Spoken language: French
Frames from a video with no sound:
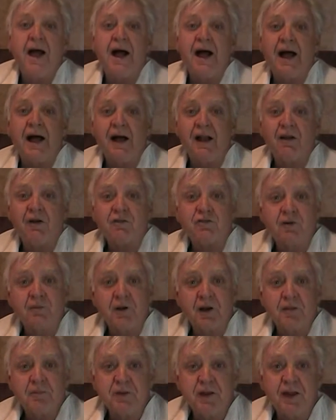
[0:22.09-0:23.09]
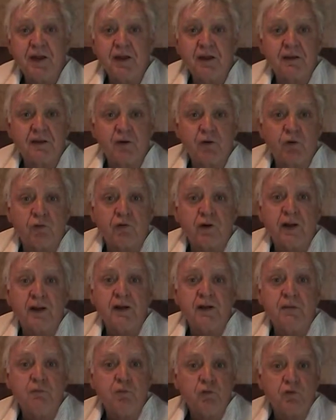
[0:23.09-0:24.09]
Alors, j'aimerais bien découvrir
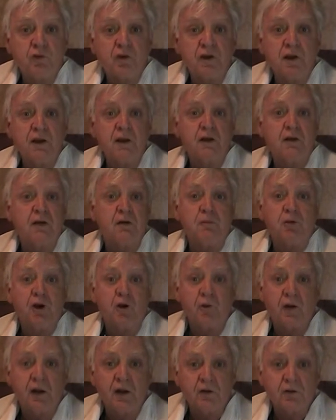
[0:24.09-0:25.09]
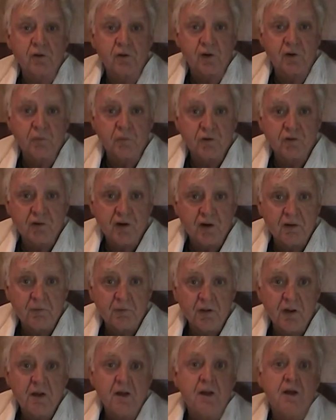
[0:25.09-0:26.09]
les musées, comme le Royal Ontario Museum.
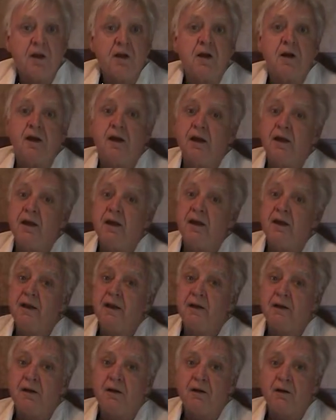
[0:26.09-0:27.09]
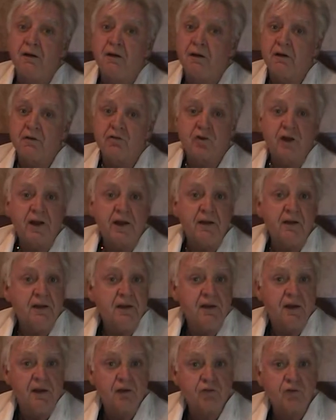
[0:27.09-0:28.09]
Et chaque année, il
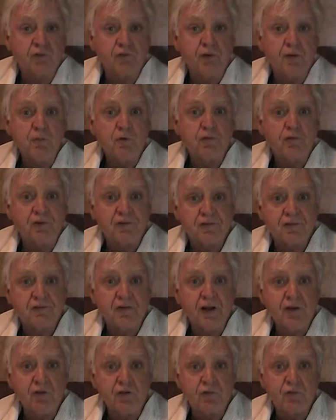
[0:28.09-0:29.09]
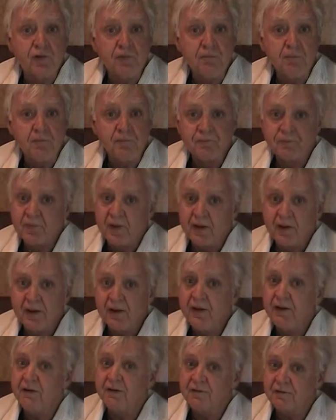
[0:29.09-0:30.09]
y a ce fameux festival du film
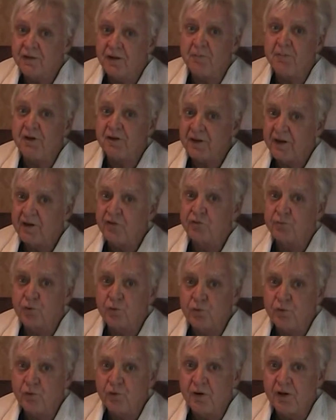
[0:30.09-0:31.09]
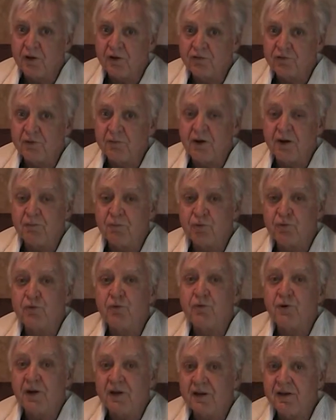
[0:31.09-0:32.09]
et ça m'intéresse beaucoup. Alors j'aimerais
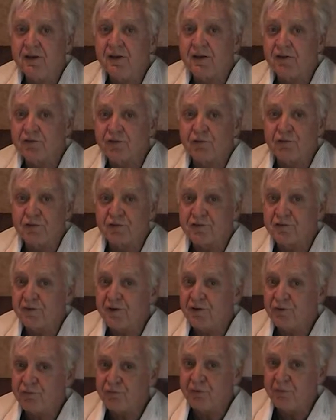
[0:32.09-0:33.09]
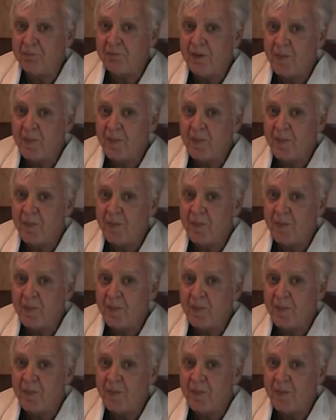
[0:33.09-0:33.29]
beaucoup aller à ce festival du film.